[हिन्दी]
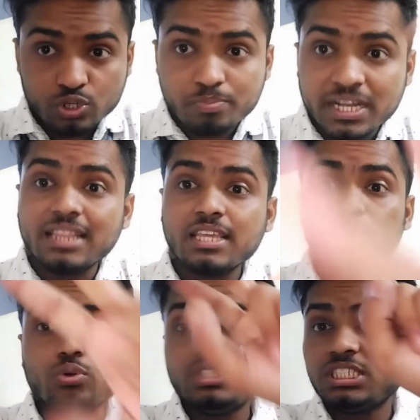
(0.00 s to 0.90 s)
पर डालते हुए
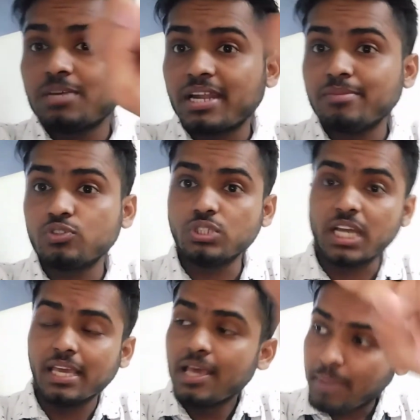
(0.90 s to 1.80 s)
दो चीज़ के बारे में सोचा
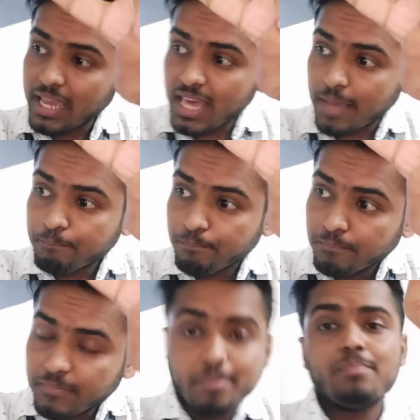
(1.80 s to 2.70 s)
है पहला
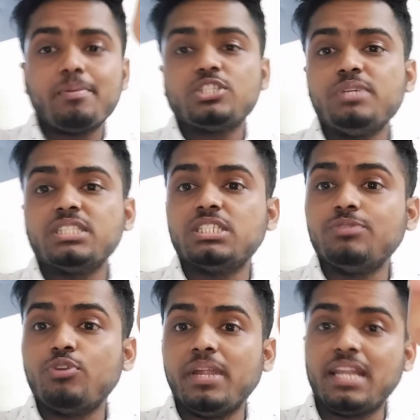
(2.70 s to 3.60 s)
कि मेरे पास भी एक सिक्सटी
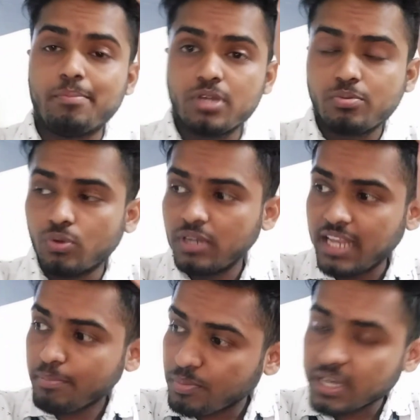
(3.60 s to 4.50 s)
फोर बीट लैपटॉप हो
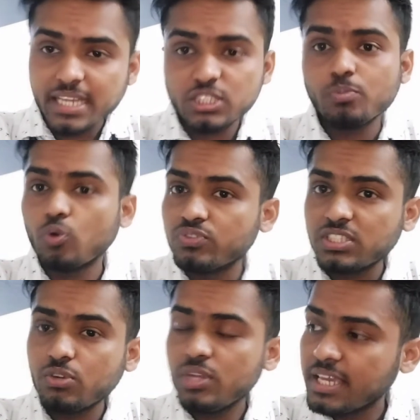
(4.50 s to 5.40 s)
लैपटॉप या डेस्कटॉप कौन सा
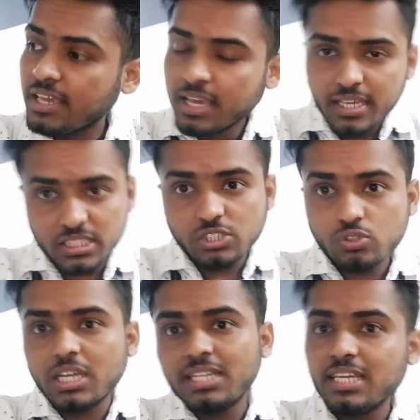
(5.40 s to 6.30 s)
जरूरी है इस चीज़ को जानने के